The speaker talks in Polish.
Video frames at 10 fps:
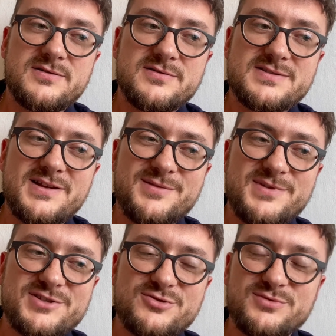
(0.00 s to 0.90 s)
Zanim
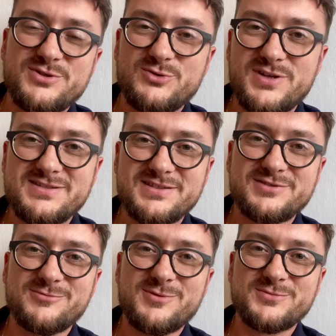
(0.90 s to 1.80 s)
ja się ulituję nad
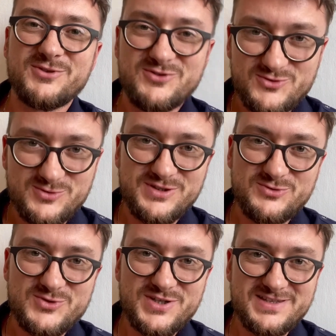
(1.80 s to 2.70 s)
Tobą, to Ty
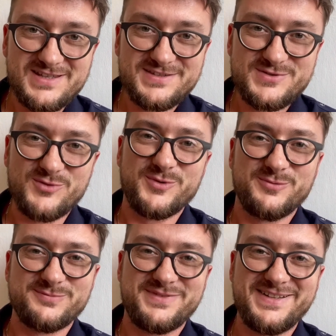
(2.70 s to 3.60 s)
ulituj się nad sobą.